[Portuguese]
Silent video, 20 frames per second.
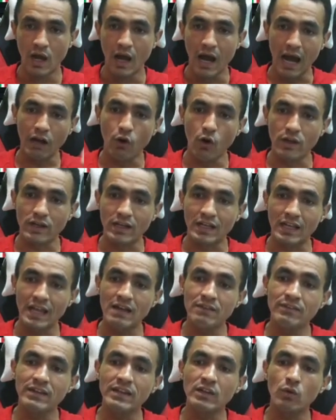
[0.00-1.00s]
Agora,
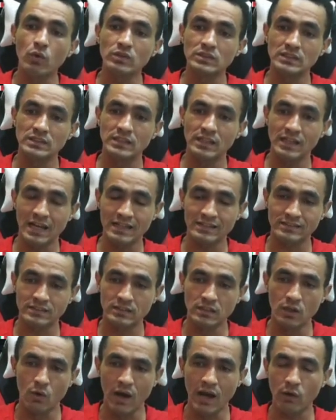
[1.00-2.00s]
leve em consideração